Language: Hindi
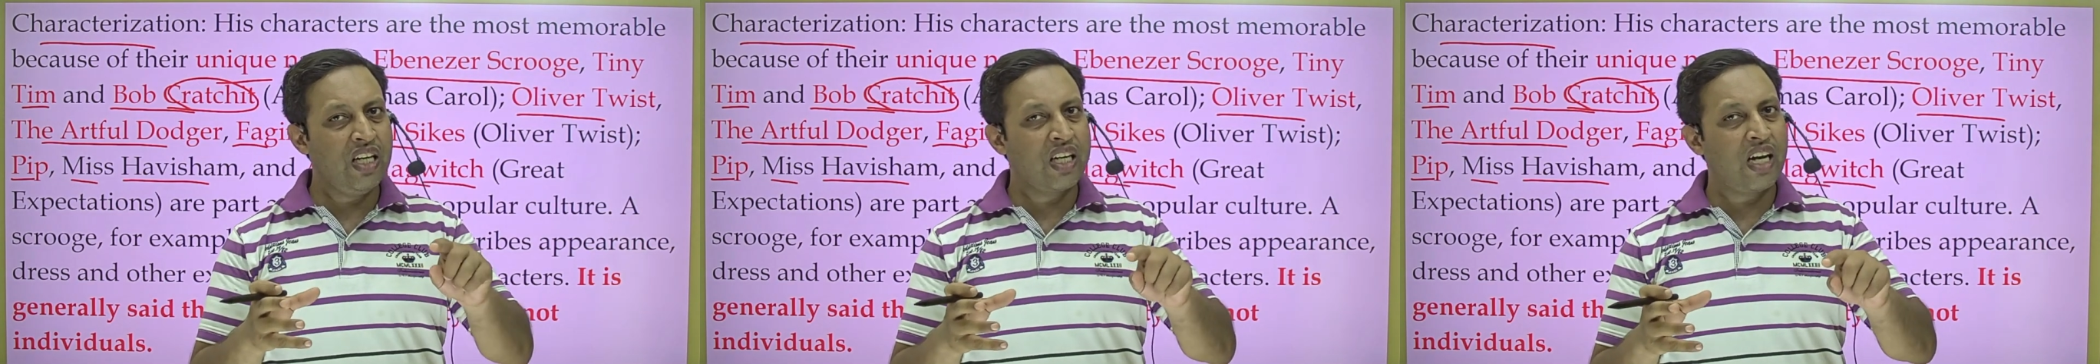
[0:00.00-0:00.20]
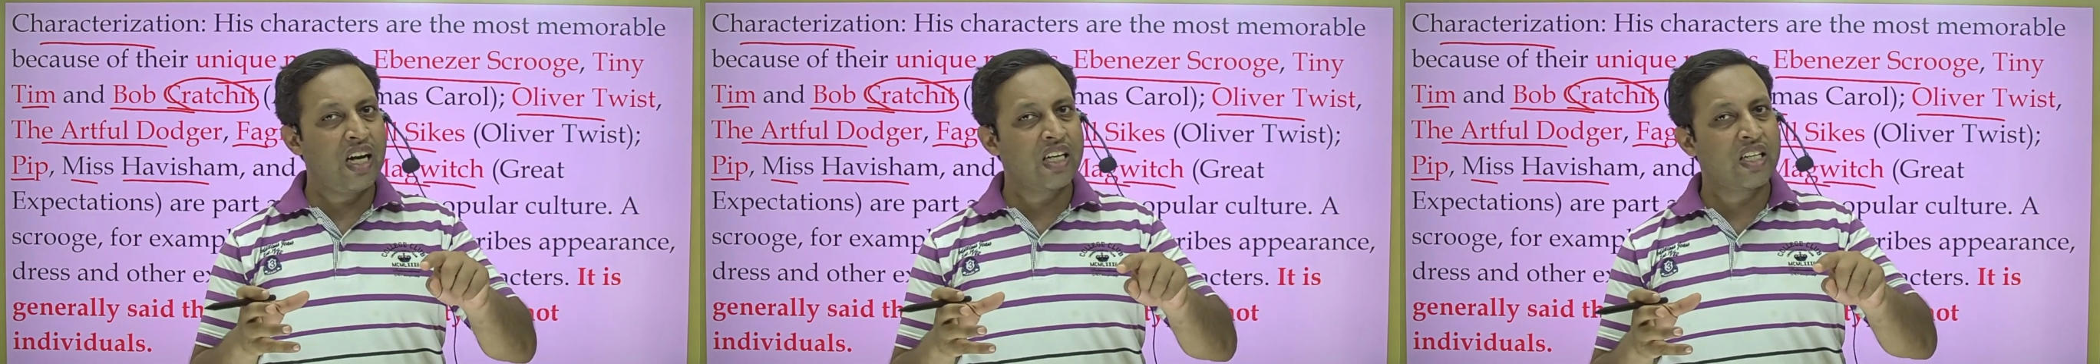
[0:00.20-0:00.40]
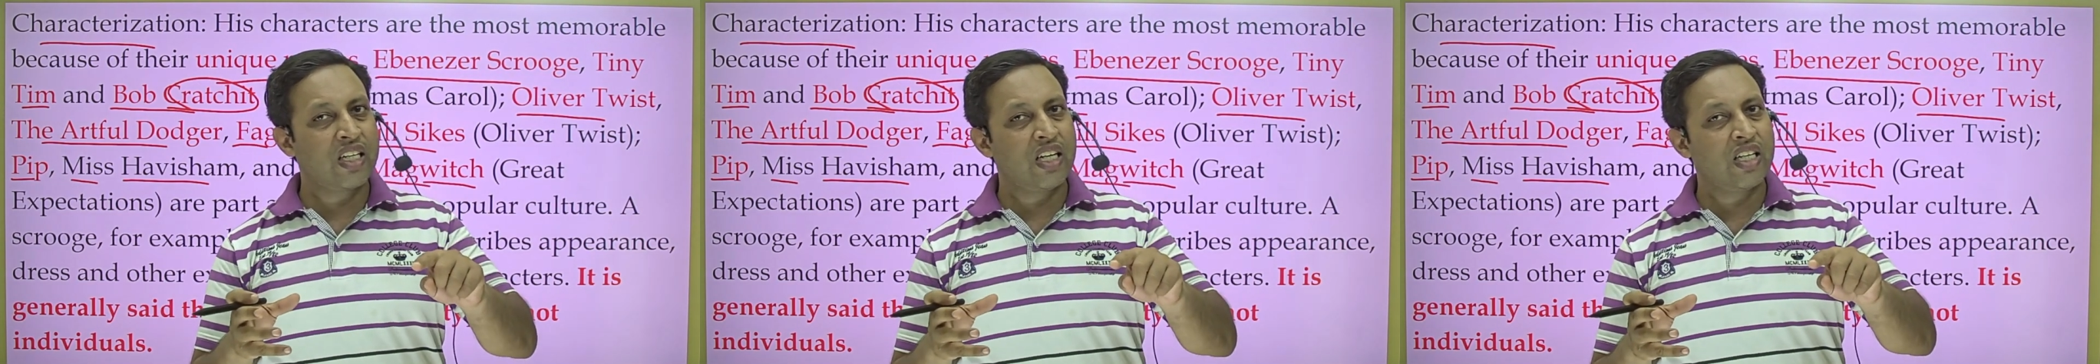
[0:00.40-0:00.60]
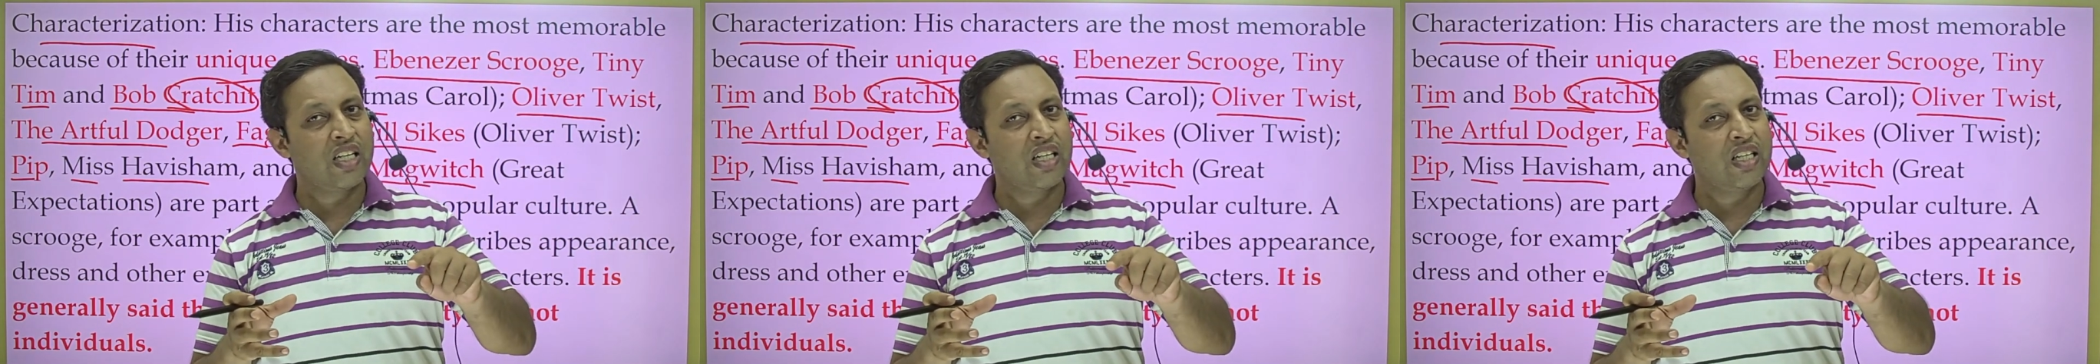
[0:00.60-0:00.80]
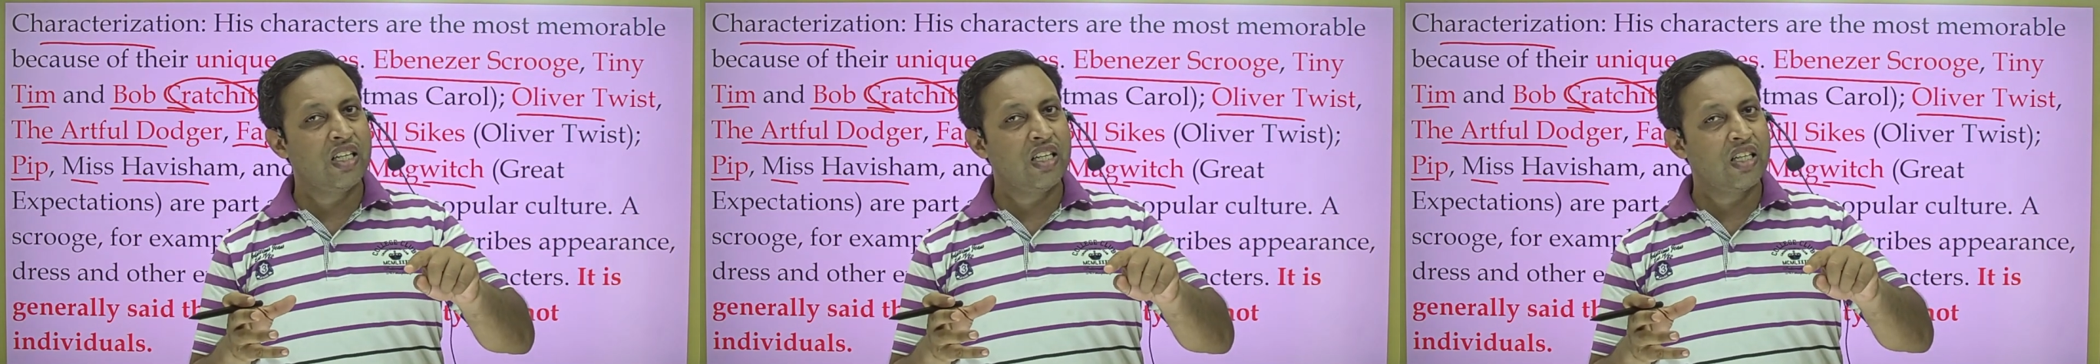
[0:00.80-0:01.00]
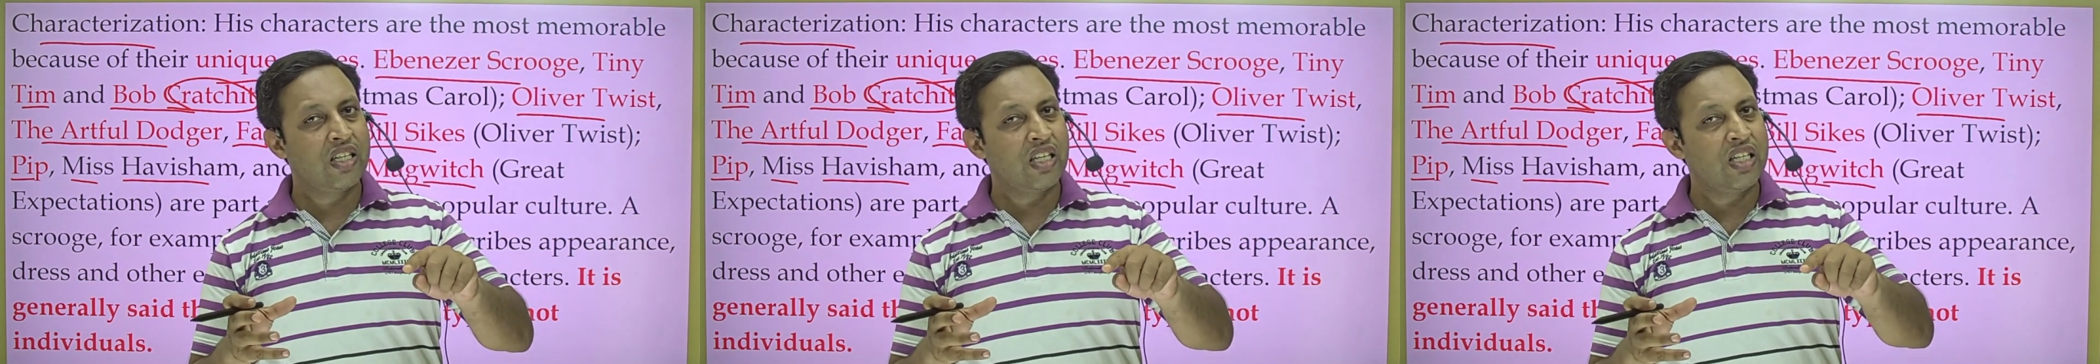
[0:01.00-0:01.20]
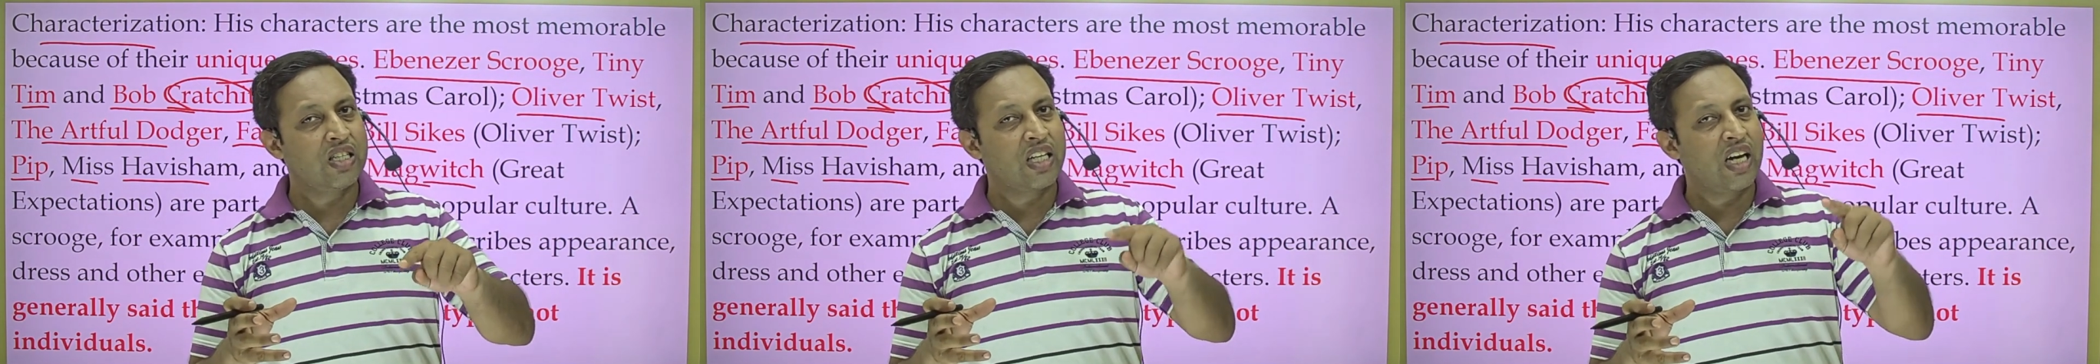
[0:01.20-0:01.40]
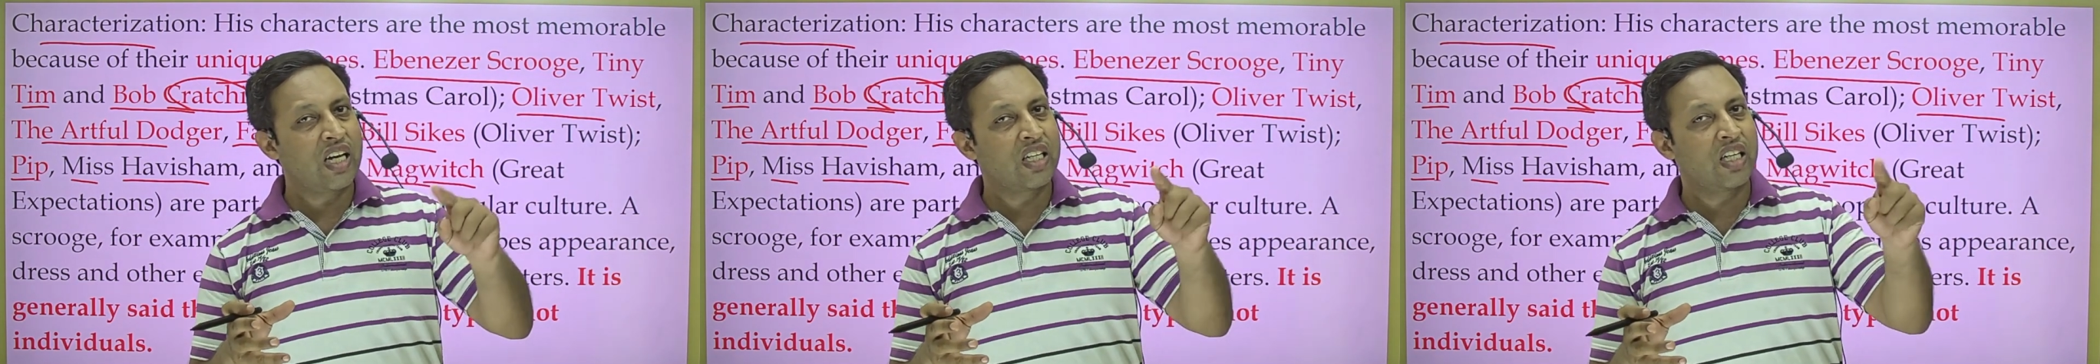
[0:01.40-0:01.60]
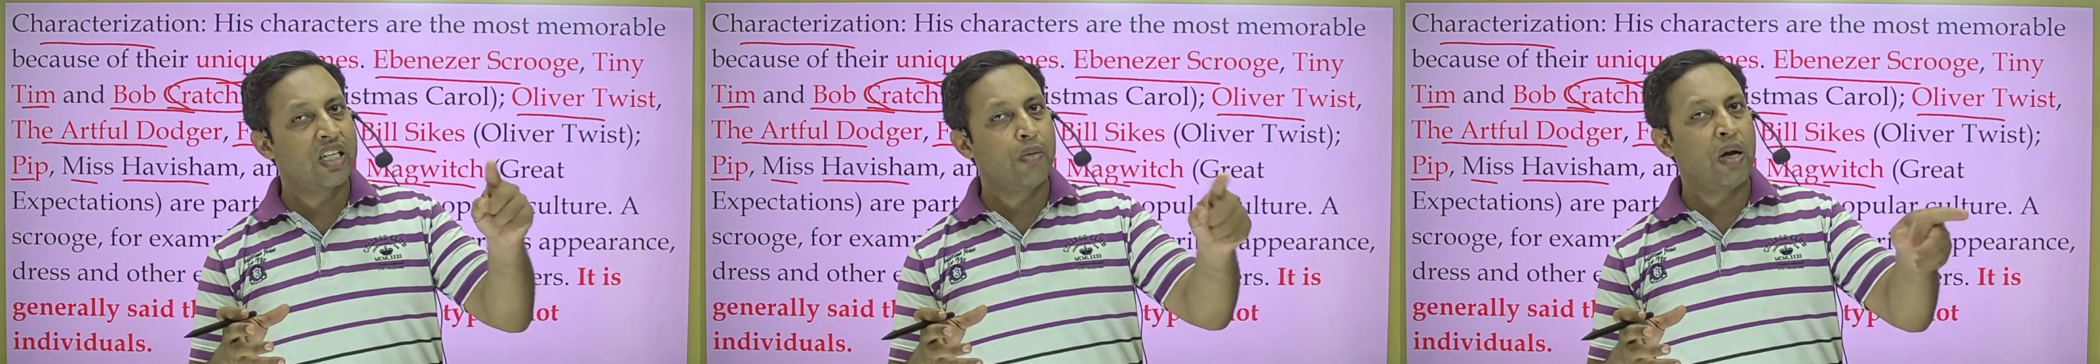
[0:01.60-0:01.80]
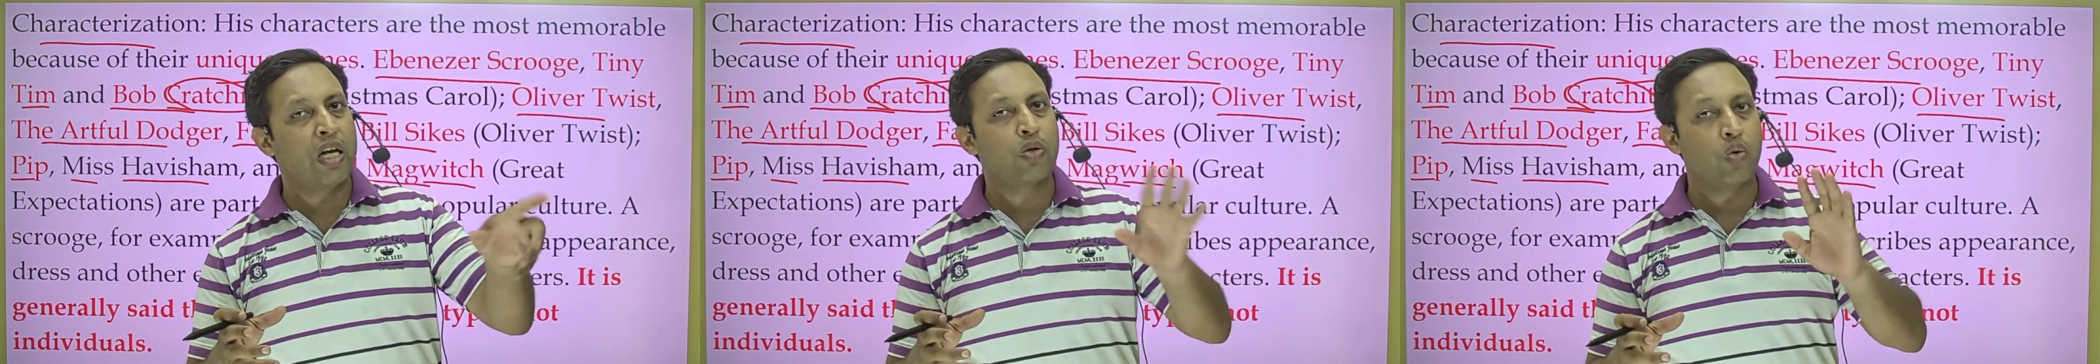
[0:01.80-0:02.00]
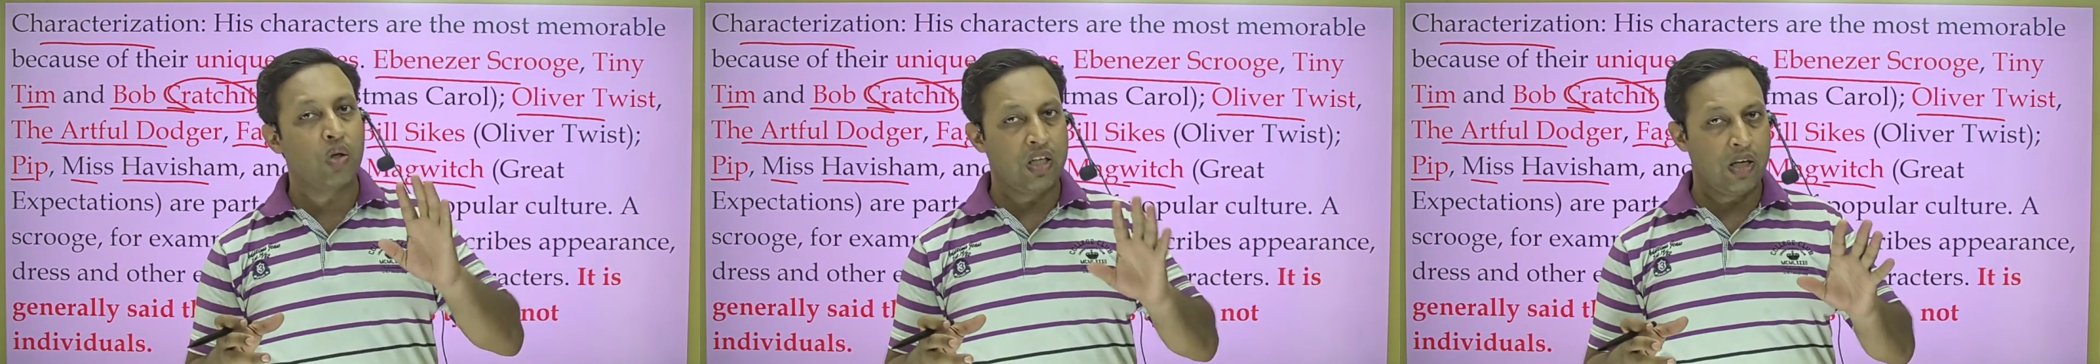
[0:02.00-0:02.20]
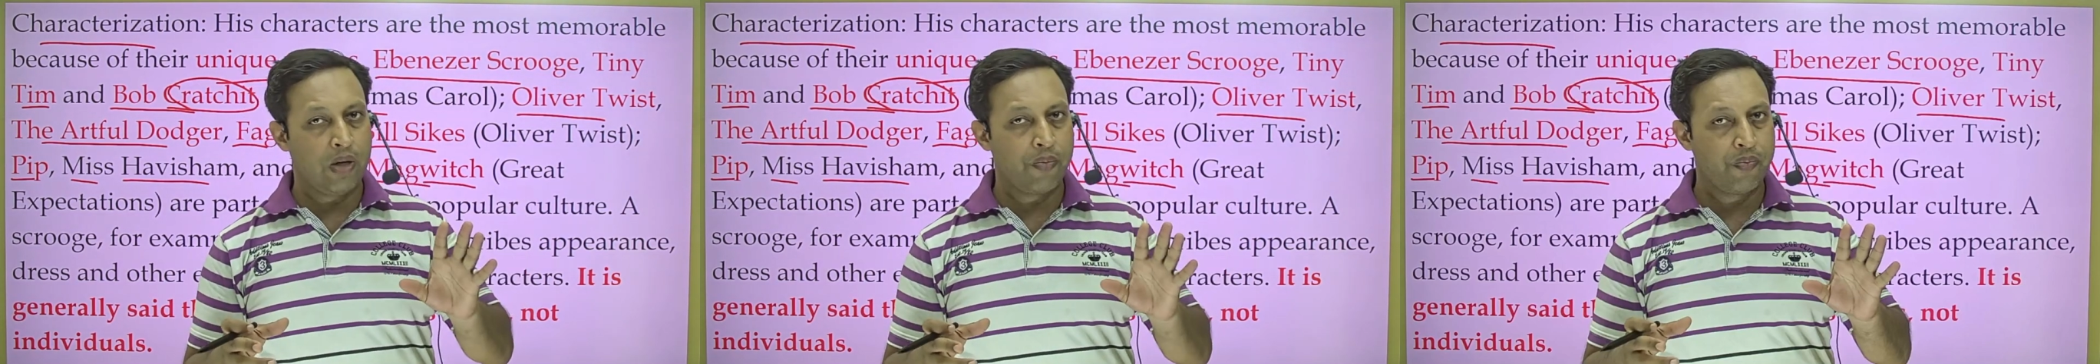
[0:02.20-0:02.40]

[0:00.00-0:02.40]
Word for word: करेक्टर इस करेक्टर की बात हो रही है